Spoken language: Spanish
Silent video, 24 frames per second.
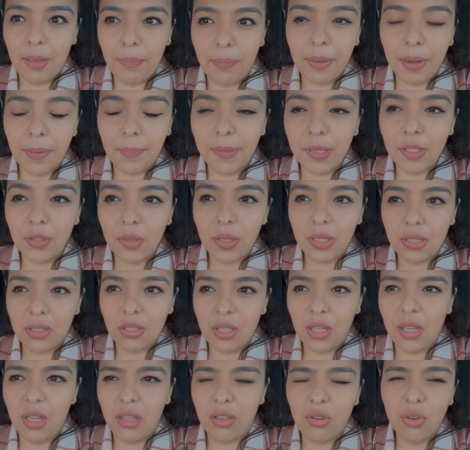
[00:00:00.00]
permiso
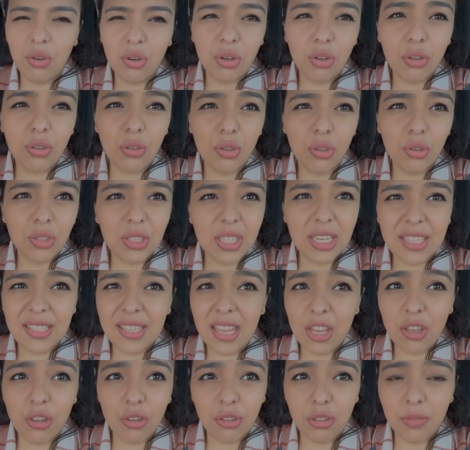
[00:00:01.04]
hasta yo creo que unos tres
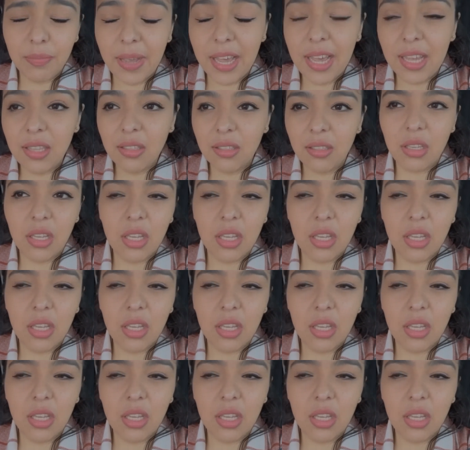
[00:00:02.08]
años más